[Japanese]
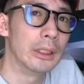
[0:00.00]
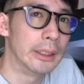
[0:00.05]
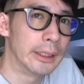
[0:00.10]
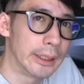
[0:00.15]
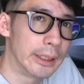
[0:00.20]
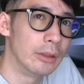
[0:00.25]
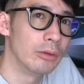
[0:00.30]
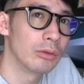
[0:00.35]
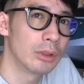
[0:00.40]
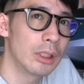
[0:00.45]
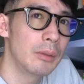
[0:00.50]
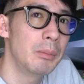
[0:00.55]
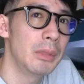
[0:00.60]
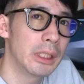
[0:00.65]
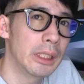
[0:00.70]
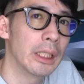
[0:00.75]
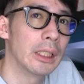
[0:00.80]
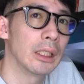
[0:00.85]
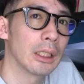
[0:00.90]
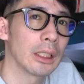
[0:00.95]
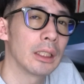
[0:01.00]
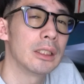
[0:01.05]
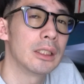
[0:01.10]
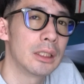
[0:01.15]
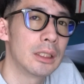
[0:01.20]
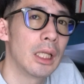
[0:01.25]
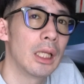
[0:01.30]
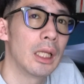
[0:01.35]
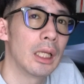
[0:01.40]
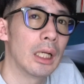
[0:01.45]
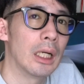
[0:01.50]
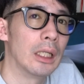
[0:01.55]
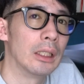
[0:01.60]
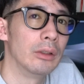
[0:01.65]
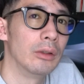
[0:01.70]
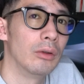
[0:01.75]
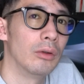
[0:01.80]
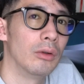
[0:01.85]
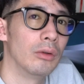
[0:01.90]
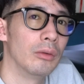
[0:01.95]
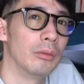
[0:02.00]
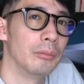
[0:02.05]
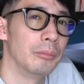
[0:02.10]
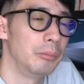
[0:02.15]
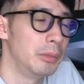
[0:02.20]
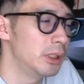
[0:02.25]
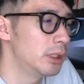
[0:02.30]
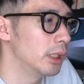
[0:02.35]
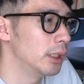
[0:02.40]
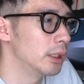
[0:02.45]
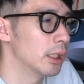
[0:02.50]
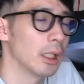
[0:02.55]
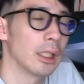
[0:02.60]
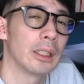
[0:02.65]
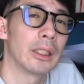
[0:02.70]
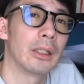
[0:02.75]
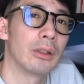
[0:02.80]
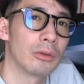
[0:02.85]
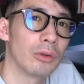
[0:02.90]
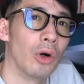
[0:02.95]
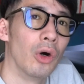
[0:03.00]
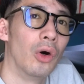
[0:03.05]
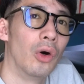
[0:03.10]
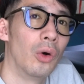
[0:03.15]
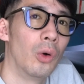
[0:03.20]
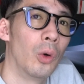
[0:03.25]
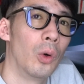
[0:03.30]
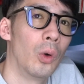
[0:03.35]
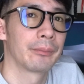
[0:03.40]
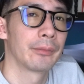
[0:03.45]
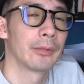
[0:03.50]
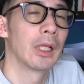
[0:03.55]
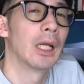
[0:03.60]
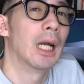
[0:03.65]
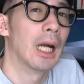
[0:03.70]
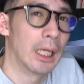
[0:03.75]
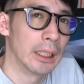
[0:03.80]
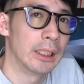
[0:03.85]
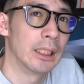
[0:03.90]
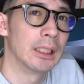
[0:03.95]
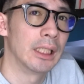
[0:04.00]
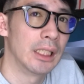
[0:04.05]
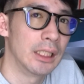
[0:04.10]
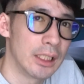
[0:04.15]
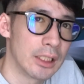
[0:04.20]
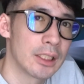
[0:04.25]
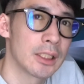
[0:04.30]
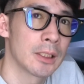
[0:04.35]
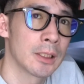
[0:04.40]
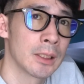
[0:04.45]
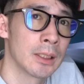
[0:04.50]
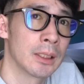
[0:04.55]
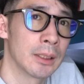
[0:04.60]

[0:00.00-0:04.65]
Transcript: 息抜きみたいな感じであの見ていただけるとありがたいです。